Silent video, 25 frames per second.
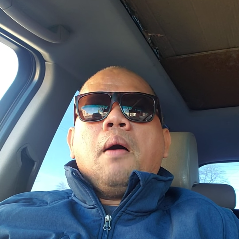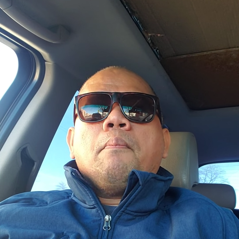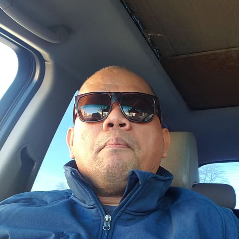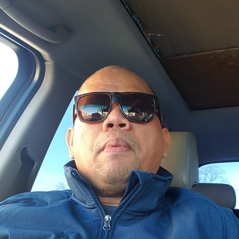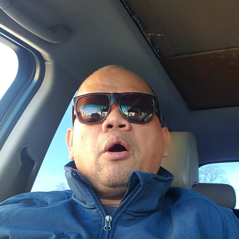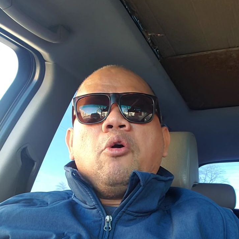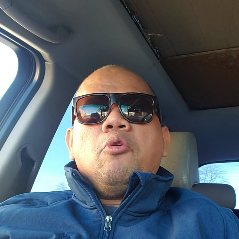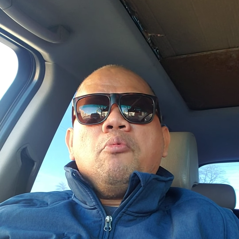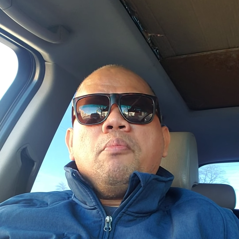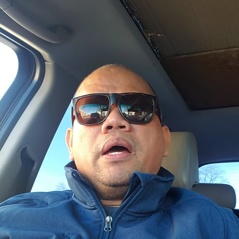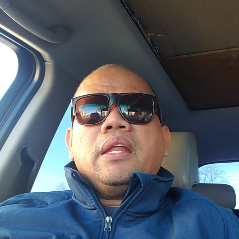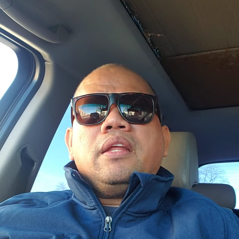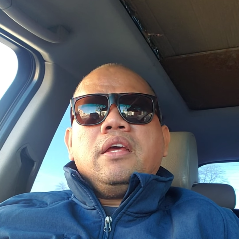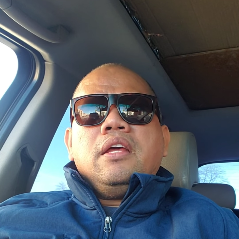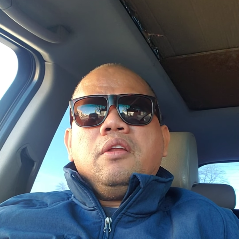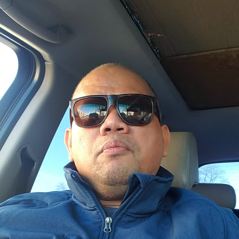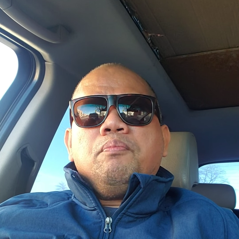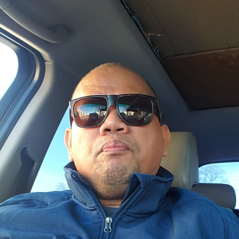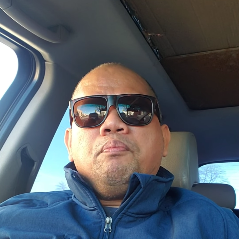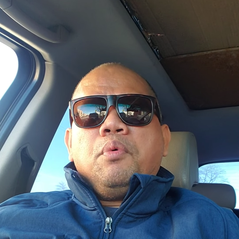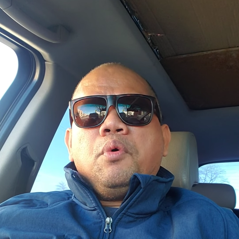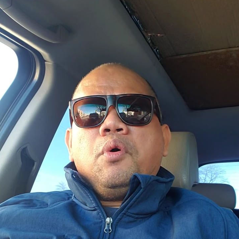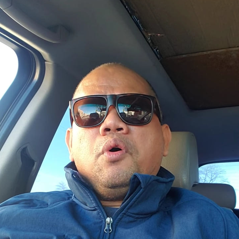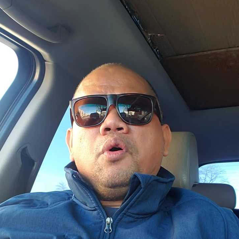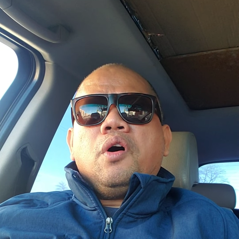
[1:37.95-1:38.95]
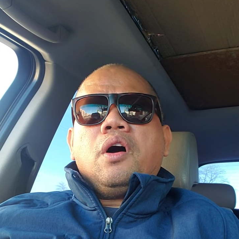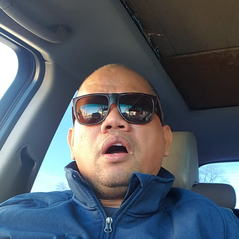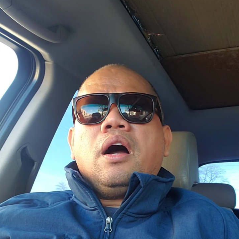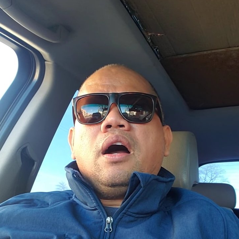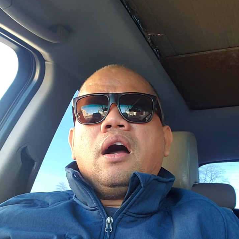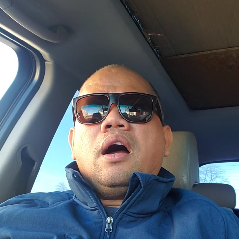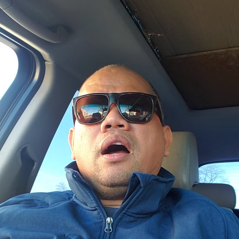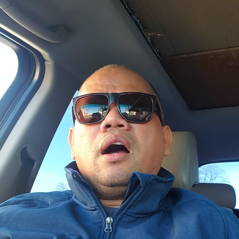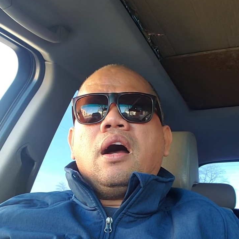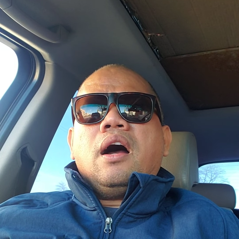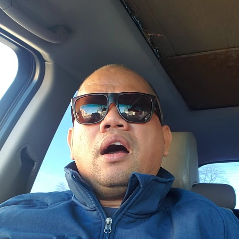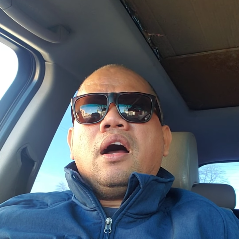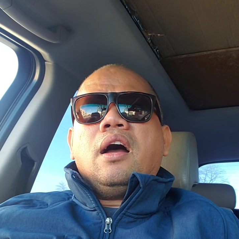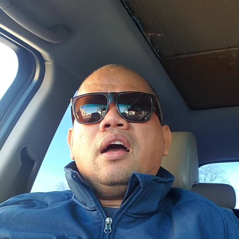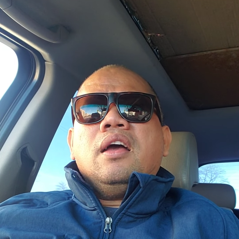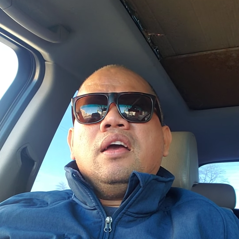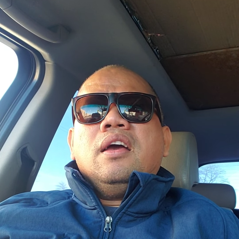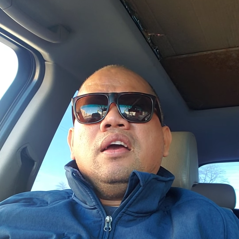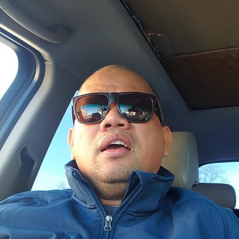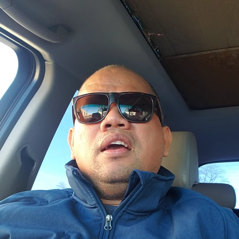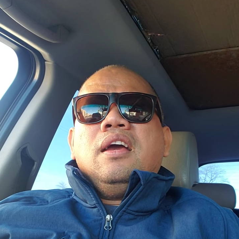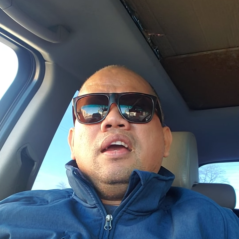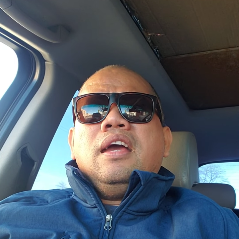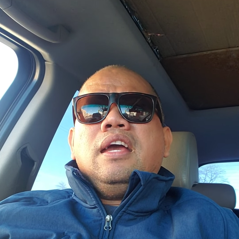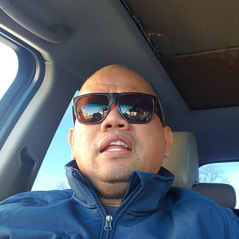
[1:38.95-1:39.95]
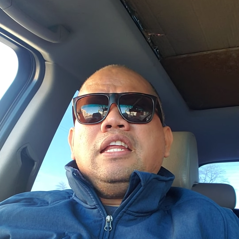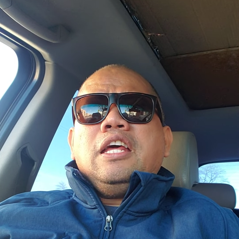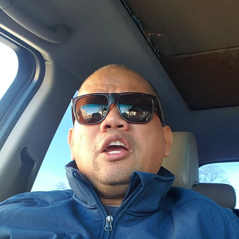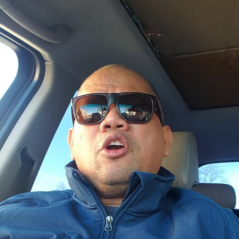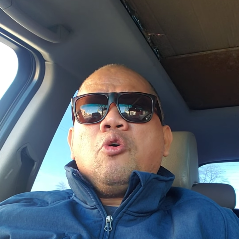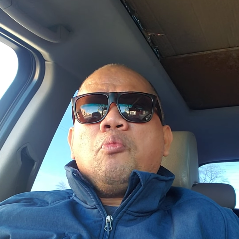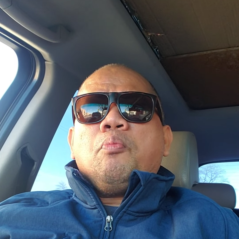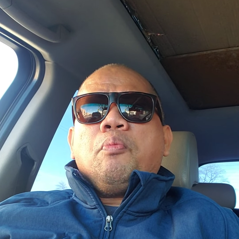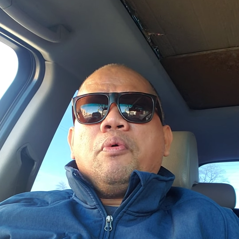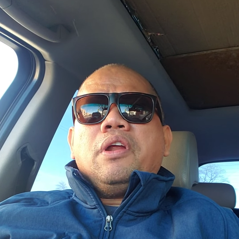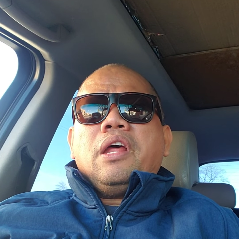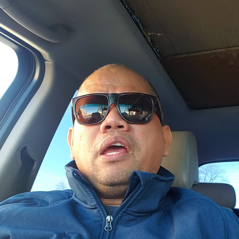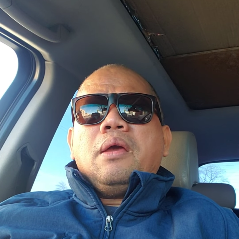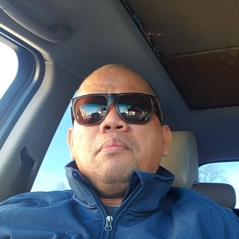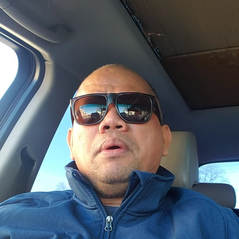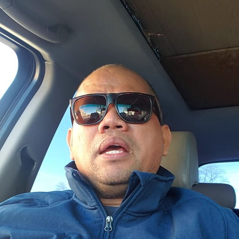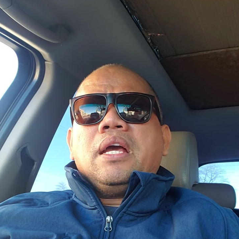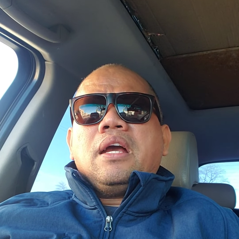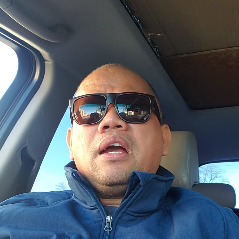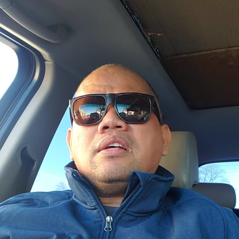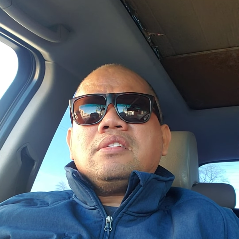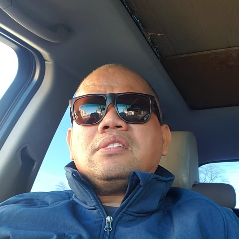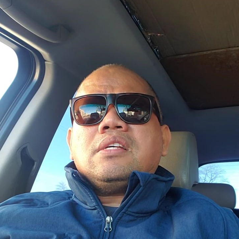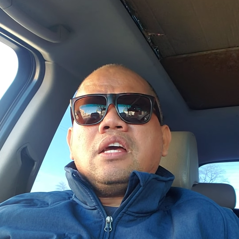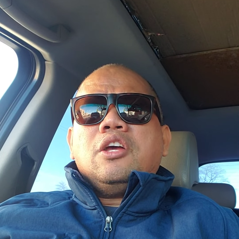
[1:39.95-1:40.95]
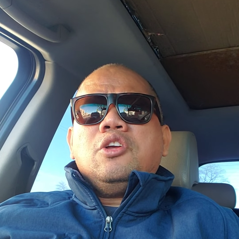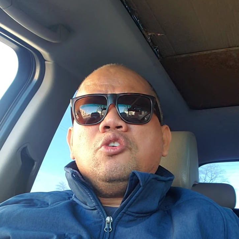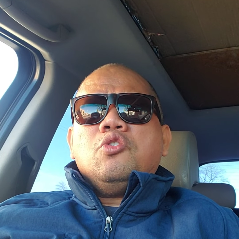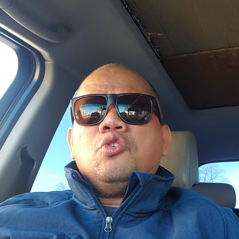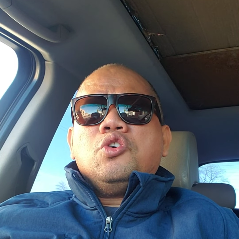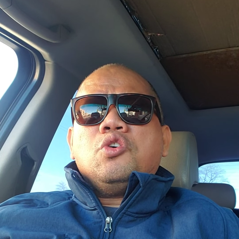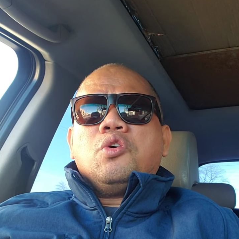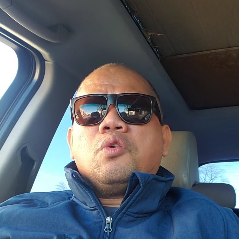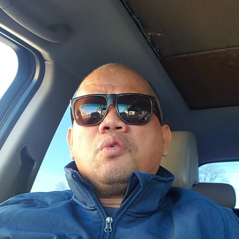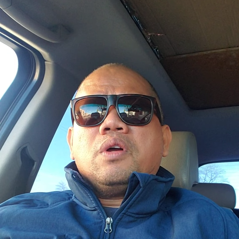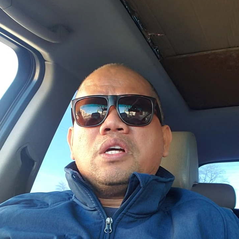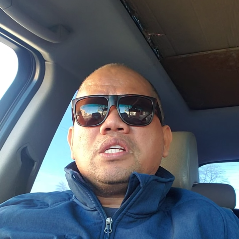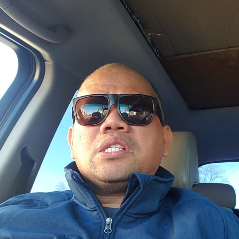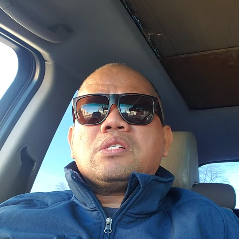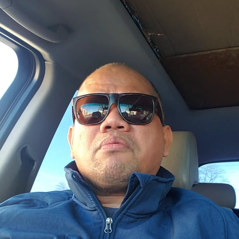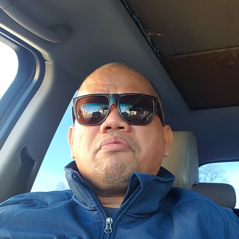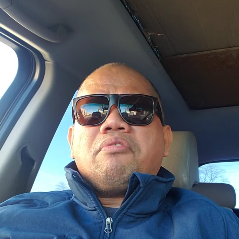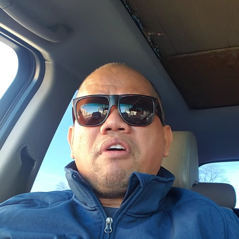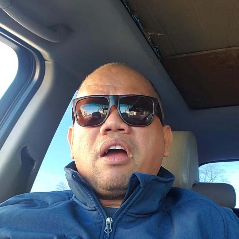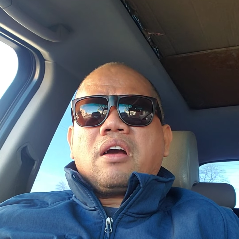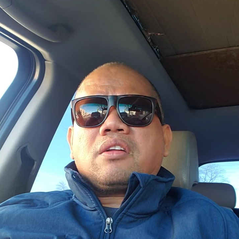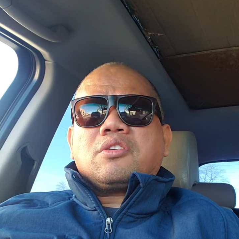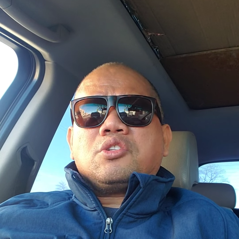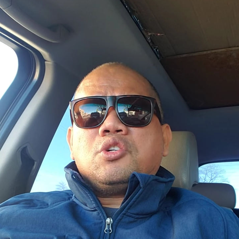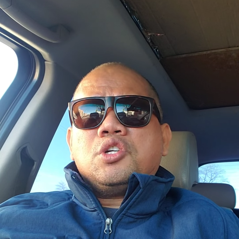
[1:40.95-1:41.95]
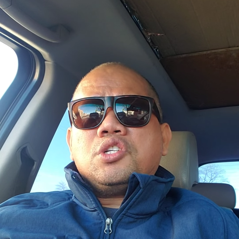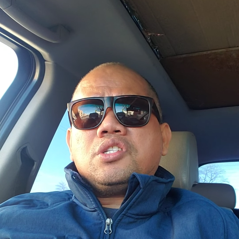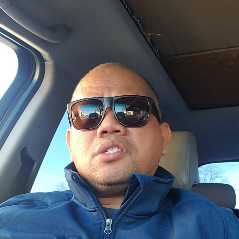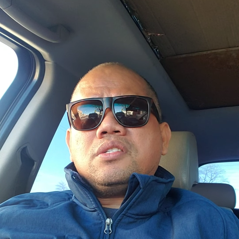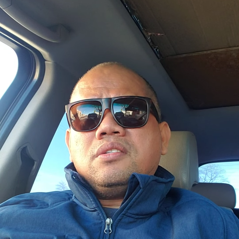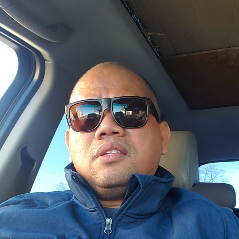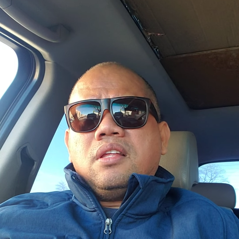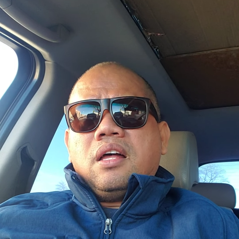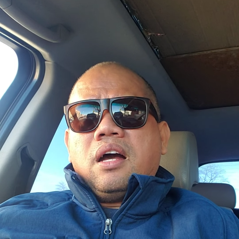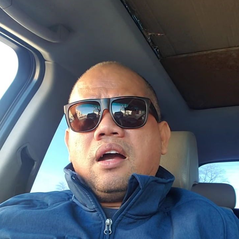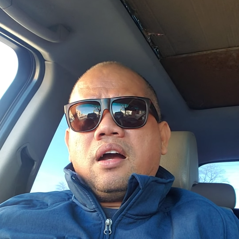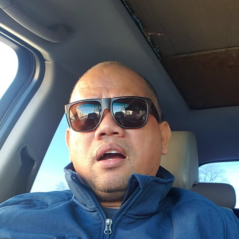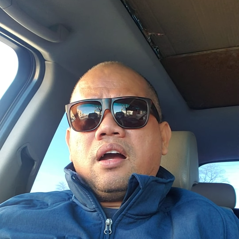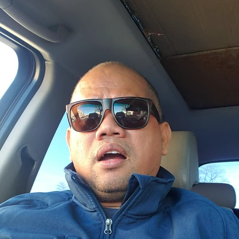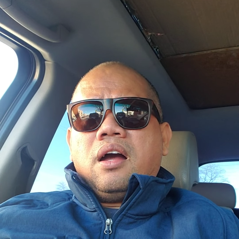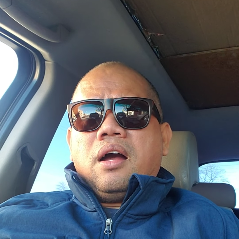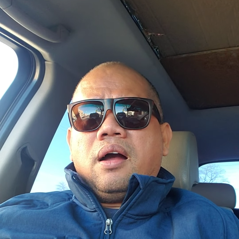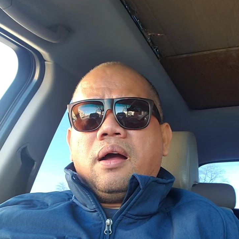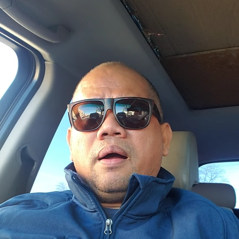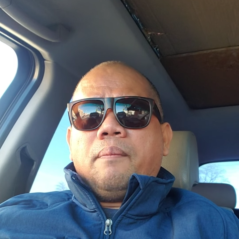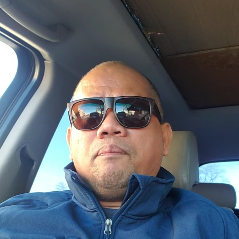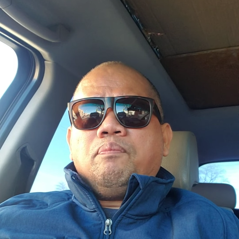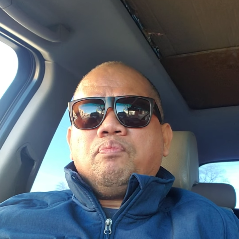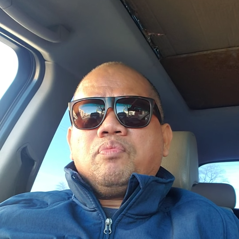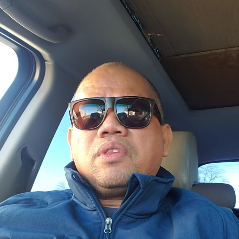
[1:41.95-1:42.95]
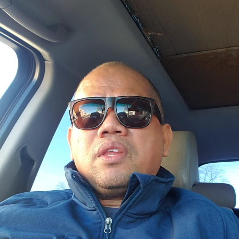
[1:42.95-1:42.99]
Paumanhin po, uh, hindi ko po na ibigay sa inyo yung risk factors ng uh,